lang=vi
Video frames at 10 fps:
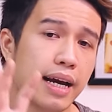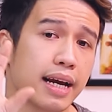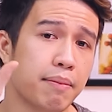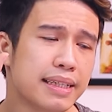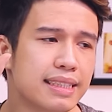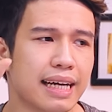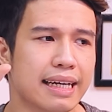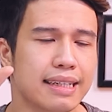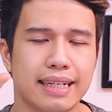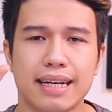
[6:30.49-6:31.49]
anh em hãy
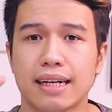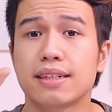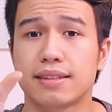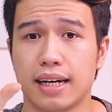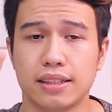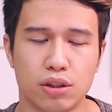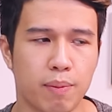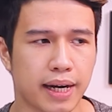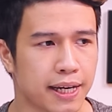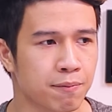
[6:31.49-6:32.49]
tránh ánh sáng trực diện
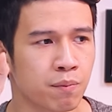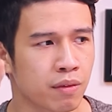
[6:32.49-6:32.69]
chiếu màn hình